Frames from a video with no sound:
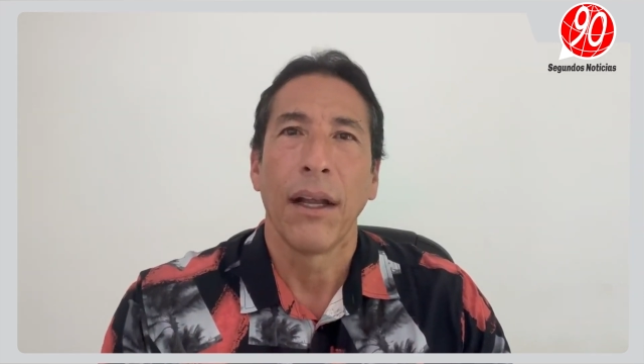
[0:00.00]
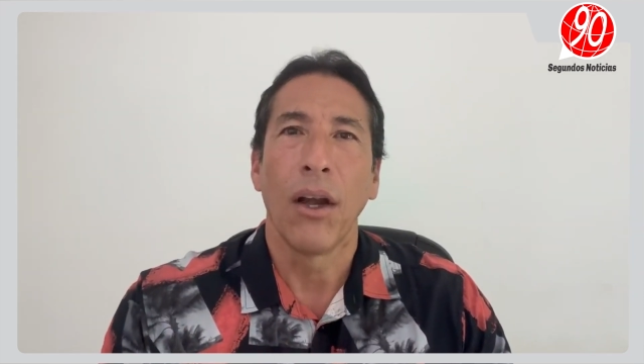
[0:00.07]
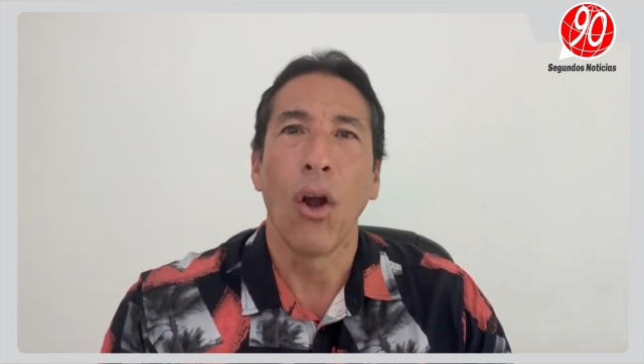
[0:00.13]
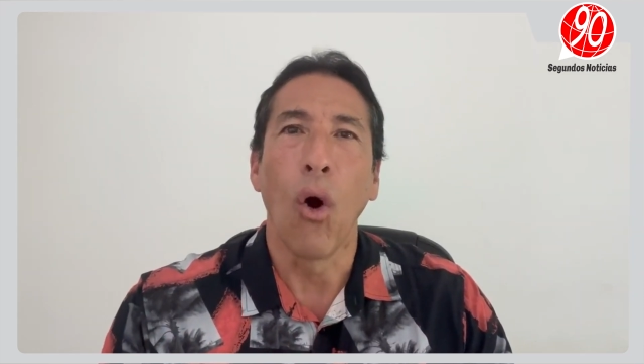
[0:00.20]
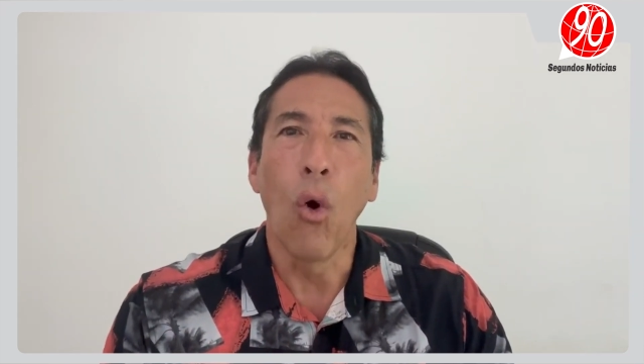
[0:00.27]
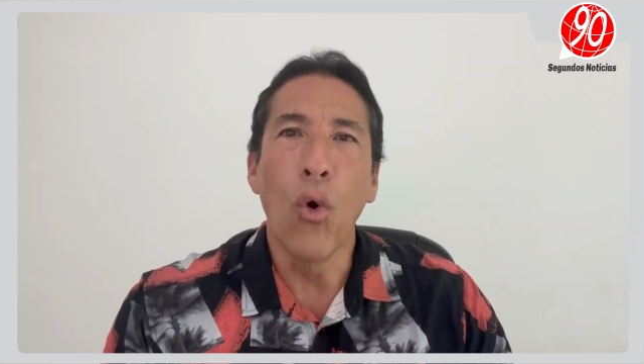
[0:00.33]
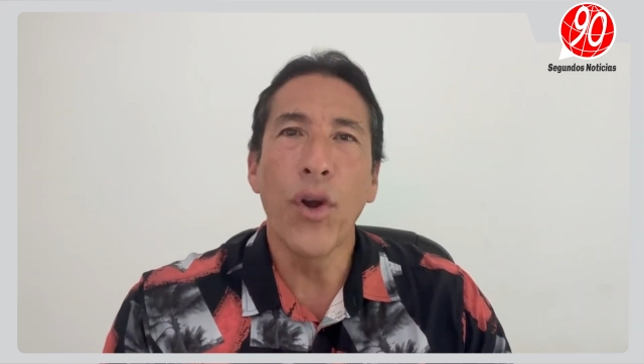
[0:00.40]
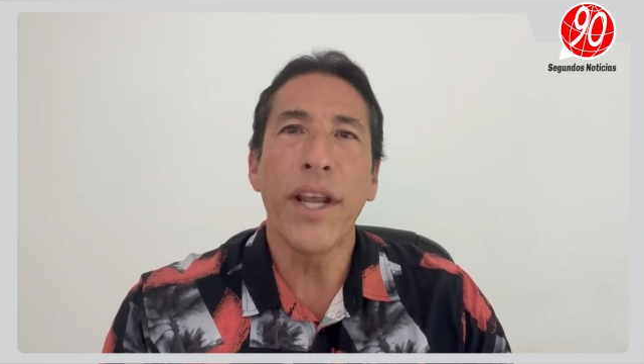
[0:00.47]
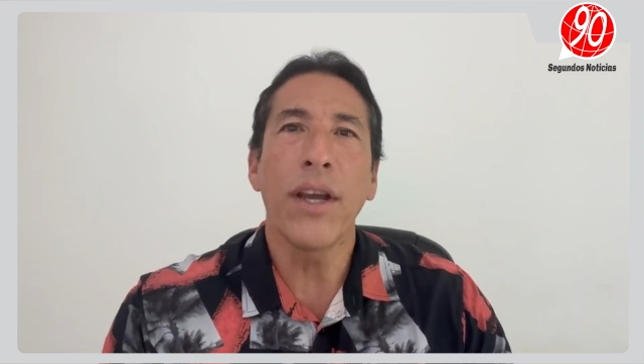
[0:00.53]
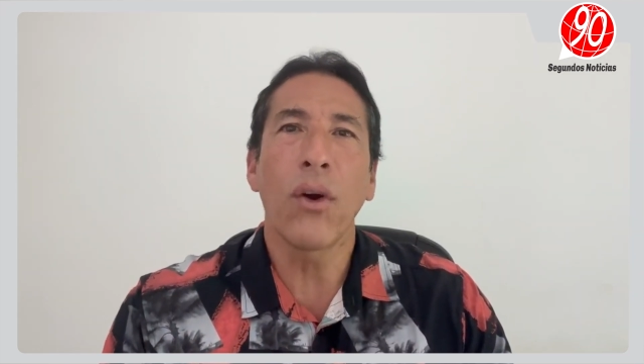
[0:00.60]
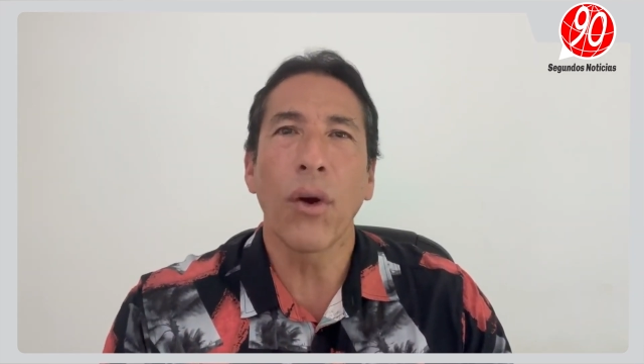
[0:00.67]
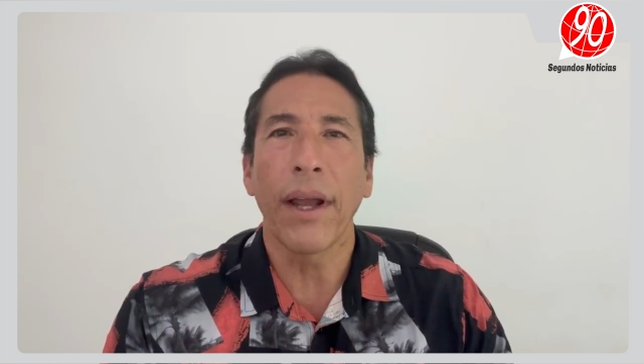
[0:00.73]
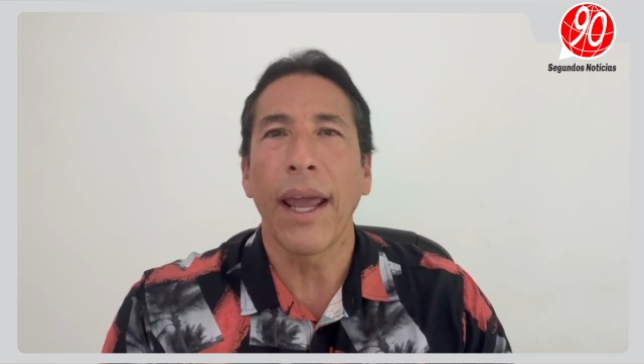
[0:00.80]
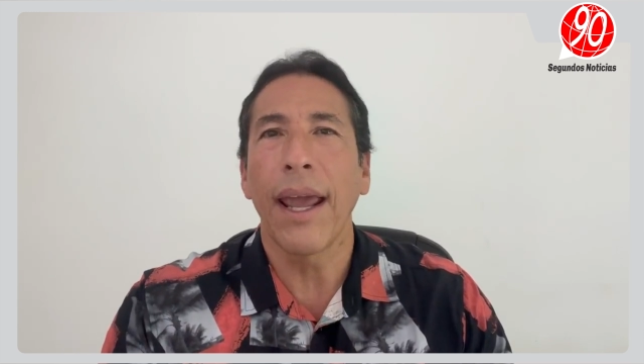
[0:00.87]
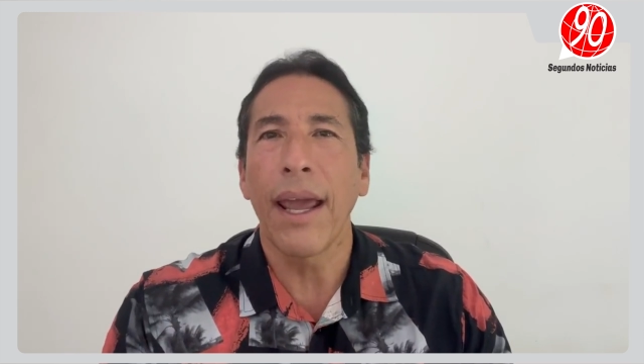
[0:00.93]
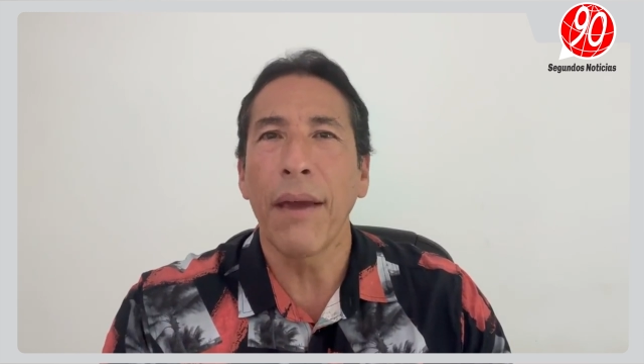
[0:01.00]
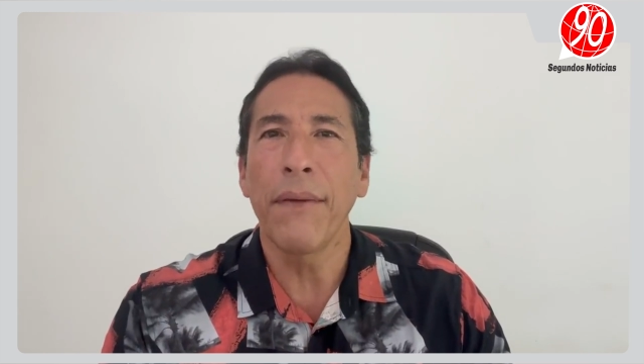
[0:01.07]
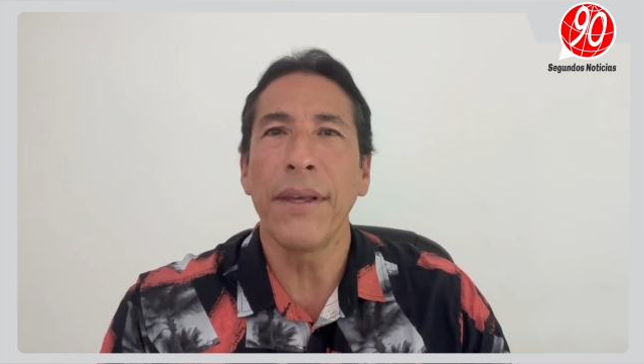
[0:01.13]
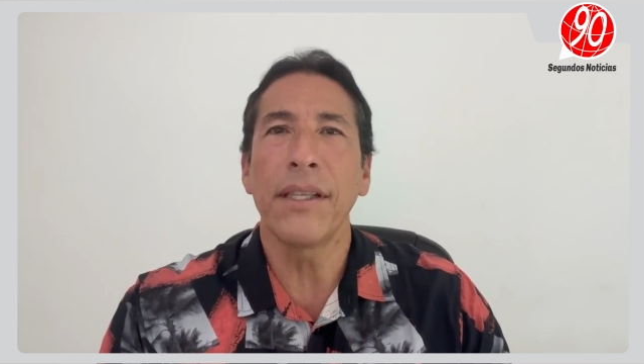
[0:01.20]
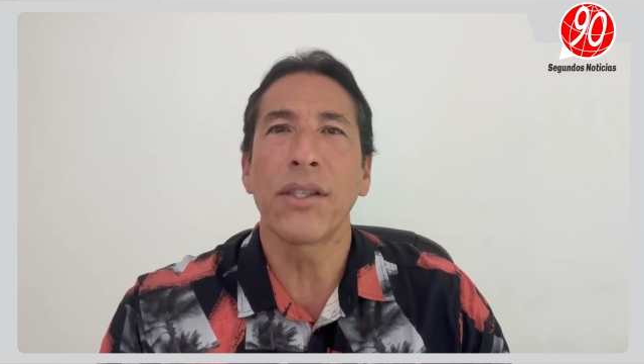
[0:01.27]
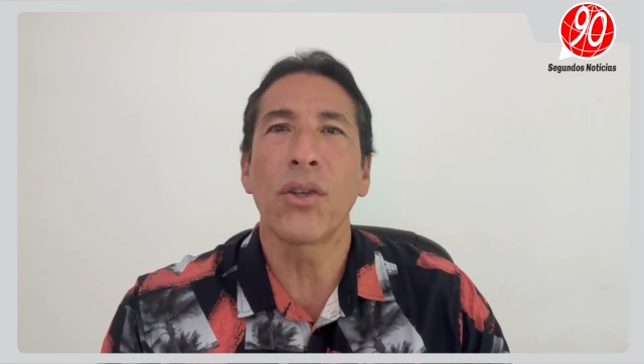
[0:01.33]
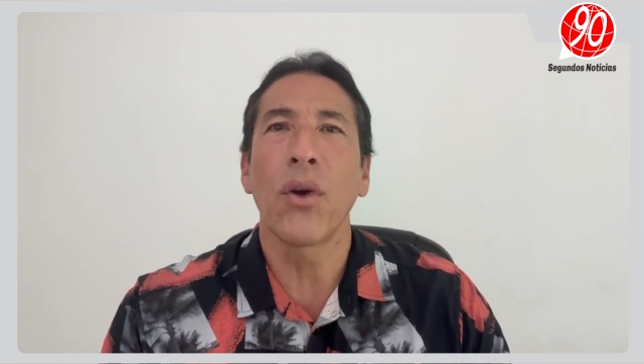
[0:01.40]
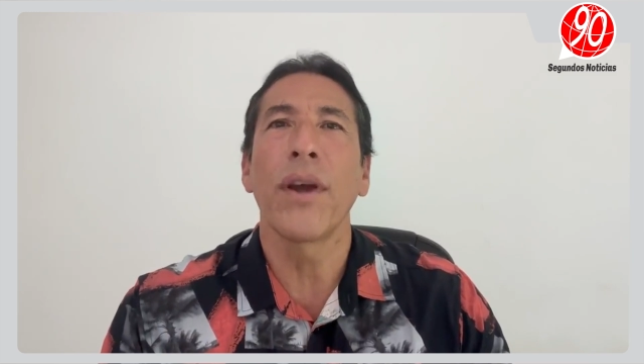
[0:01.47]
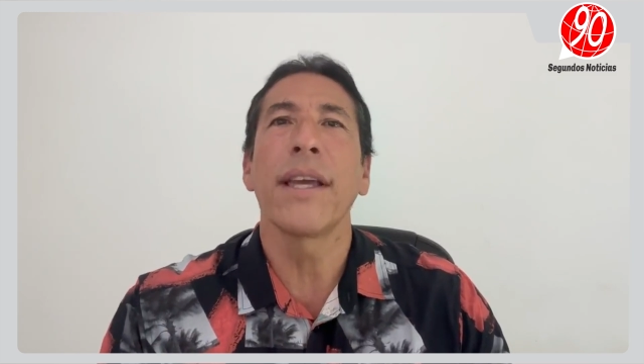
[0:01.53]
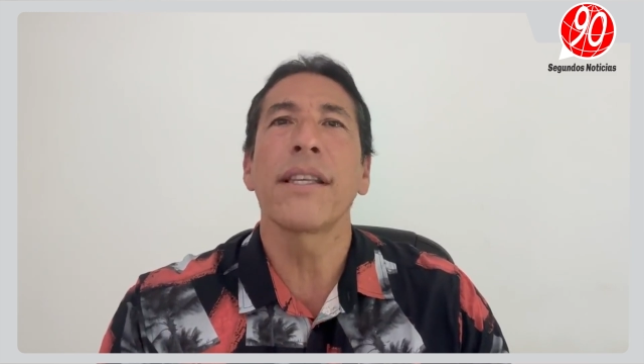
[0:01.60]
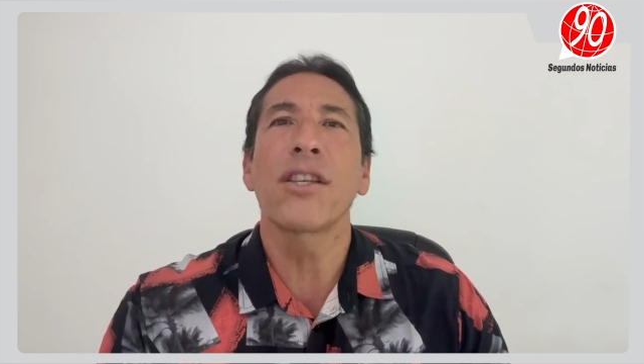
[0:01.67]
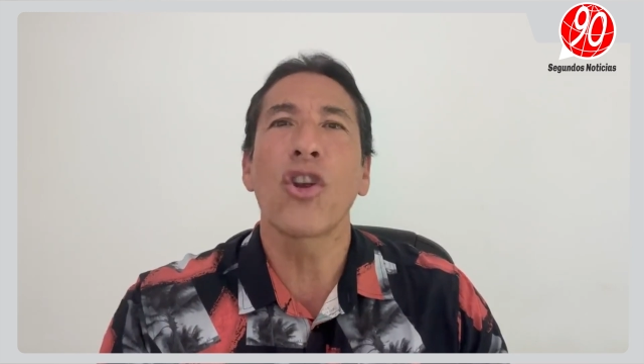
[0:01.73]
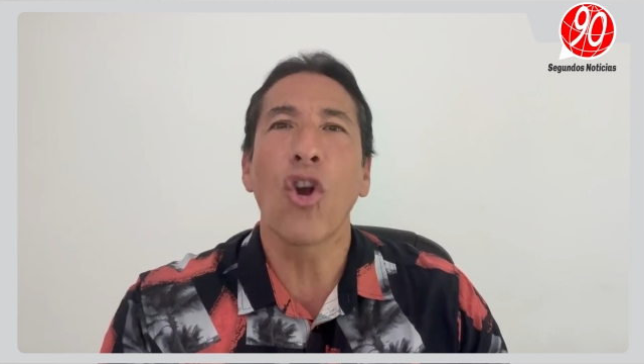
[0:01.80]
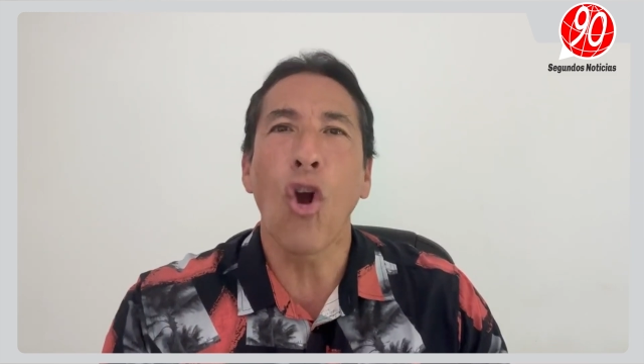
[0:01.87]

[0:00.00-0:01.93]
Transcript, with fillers: lo único que he visto es